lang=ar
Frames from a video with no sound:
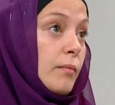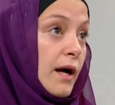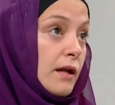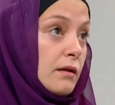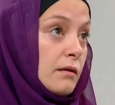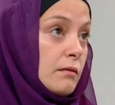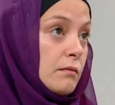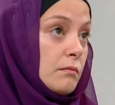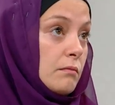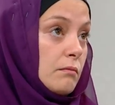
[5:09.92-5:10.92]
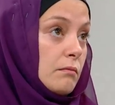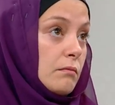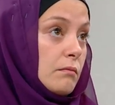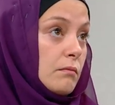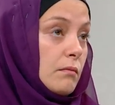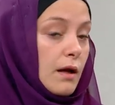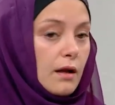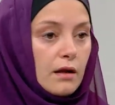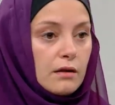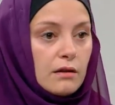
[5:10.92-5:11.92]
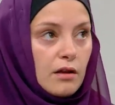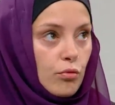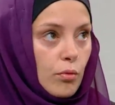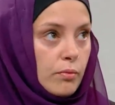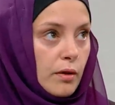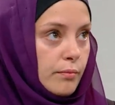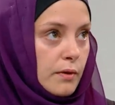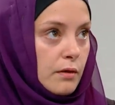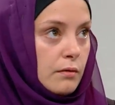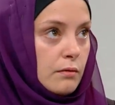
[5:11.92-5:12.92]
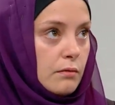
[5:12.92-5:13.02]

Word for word: مع حدا انا قلت ليش ما بتحب تقعد